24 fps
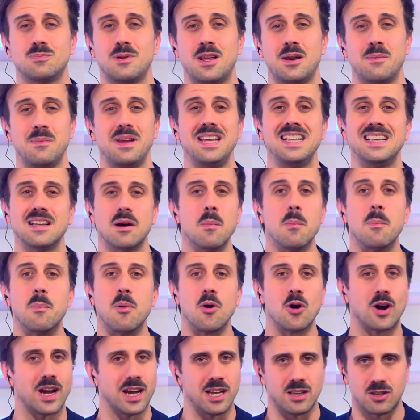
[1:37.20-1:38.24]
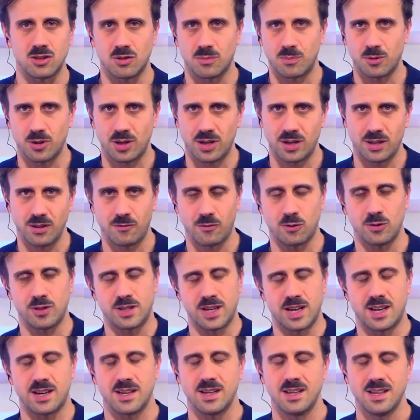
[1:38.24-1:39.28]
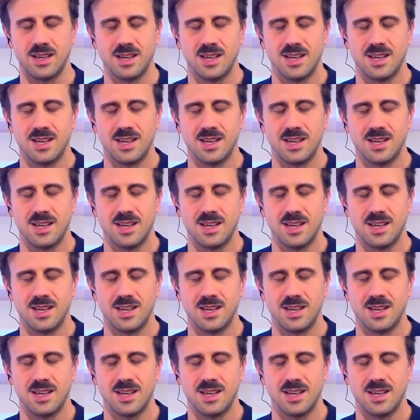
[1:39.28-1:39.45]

permita un poquito poder disfrutar